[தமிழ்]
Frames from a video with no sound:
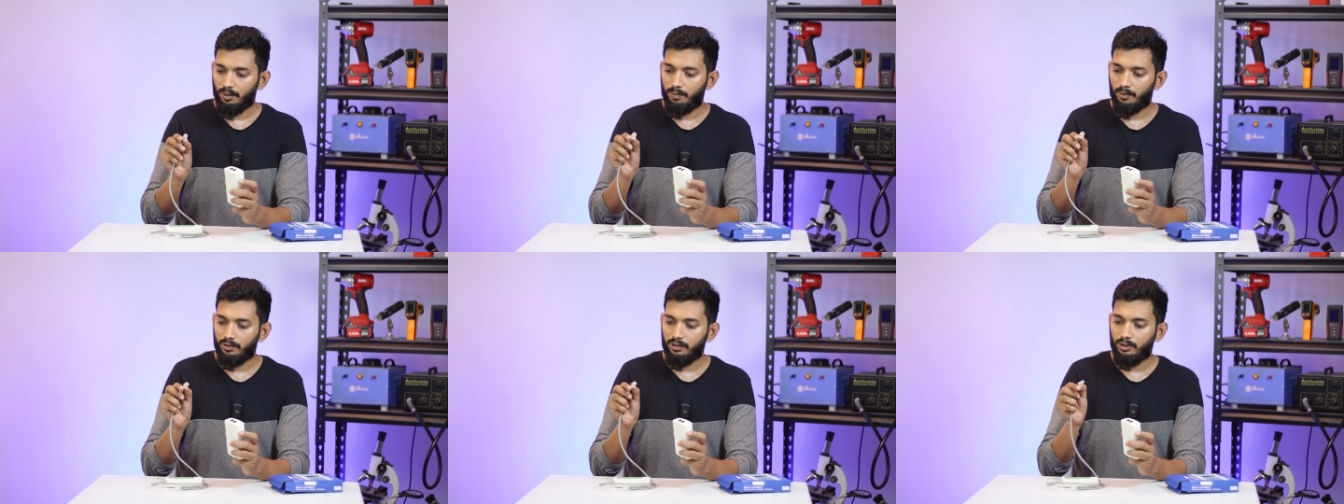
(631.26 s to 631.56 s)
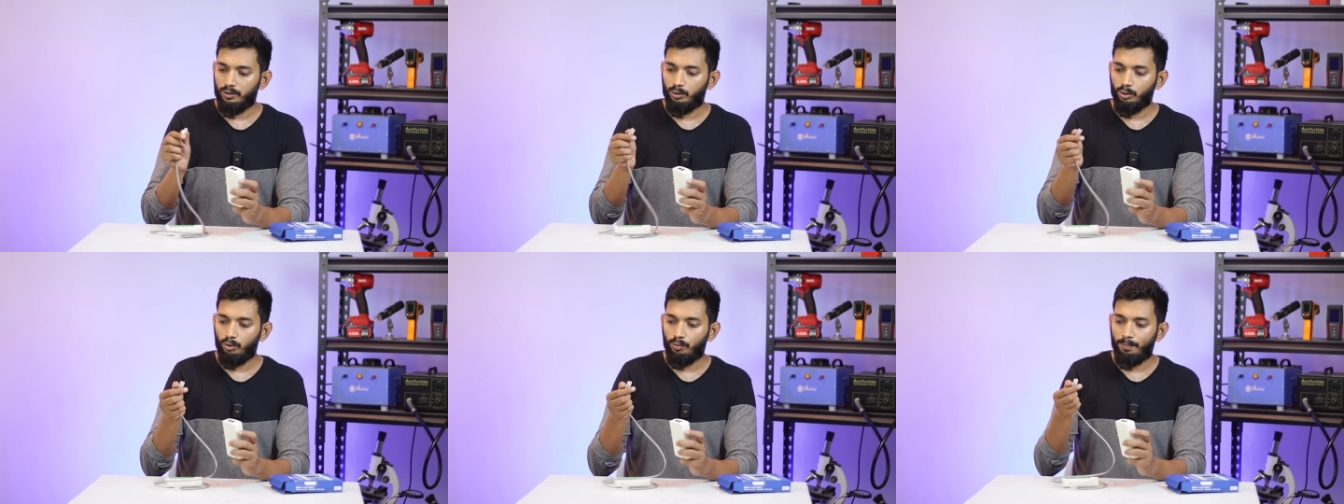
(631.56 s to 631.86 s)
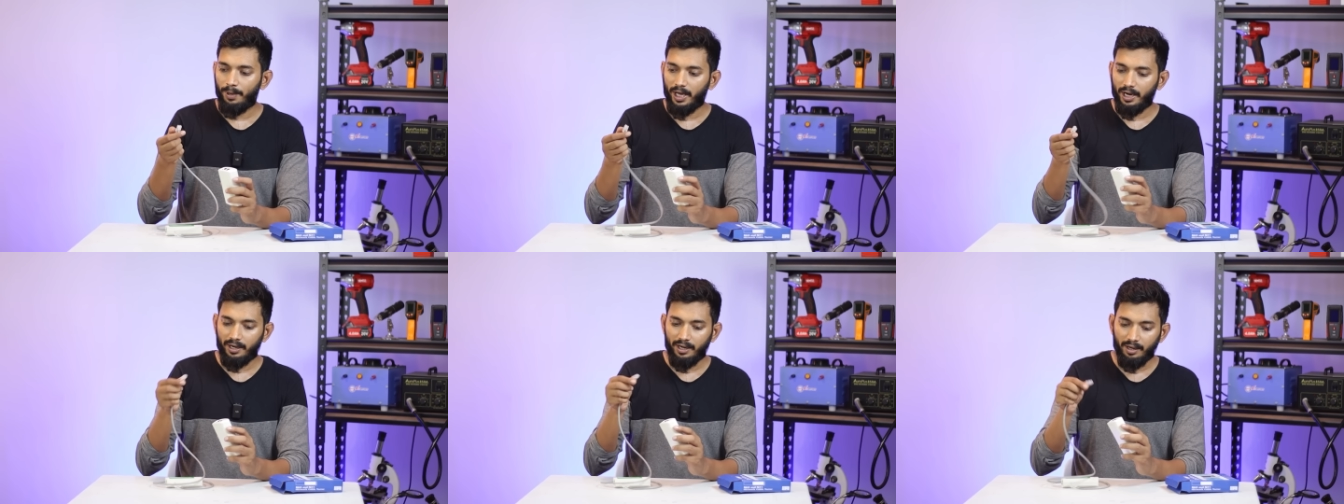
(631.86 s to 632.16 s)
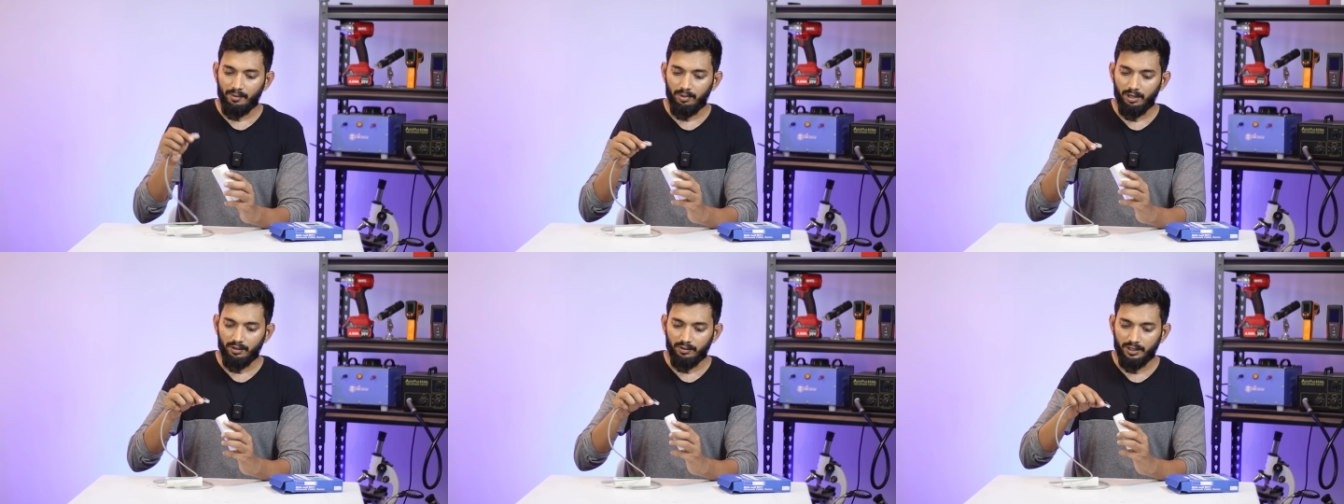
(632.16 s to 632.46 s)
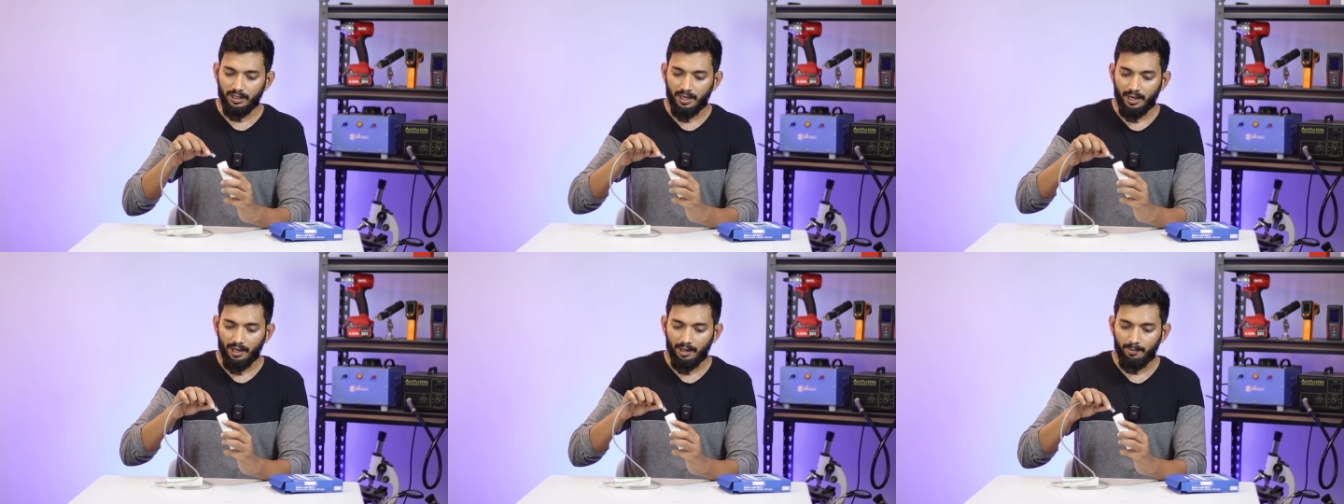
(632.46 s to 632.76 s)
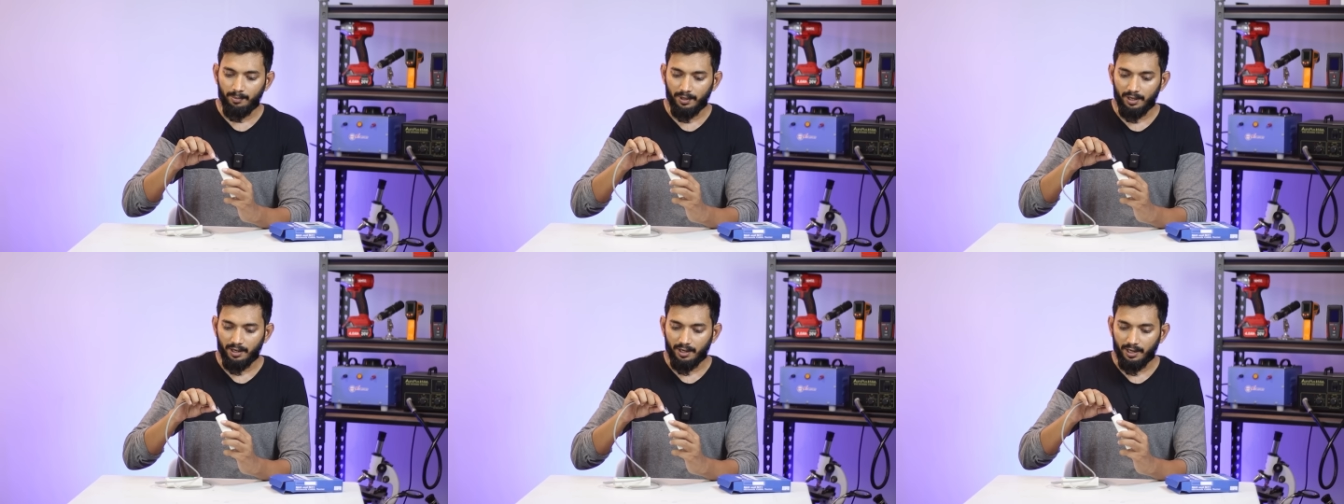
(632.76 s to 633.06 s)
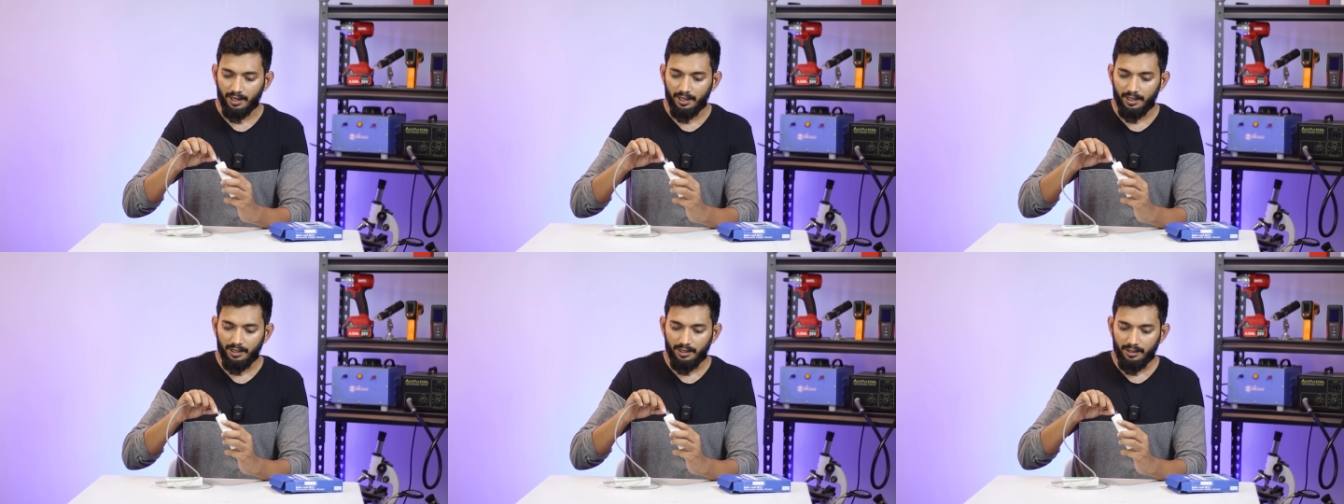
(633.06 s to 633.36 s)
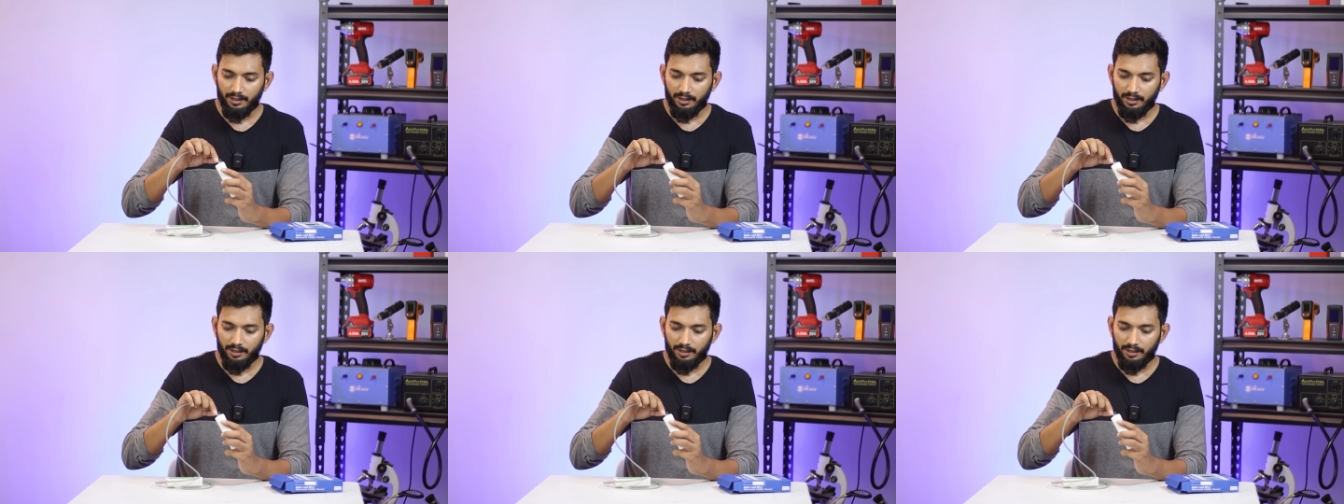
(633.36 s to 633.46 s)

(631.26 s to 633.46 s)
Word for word: ஸோ இப்போ வந்து டூ பேர் கேபிளை வந்து கனெக்ட் பண்ணுறேன்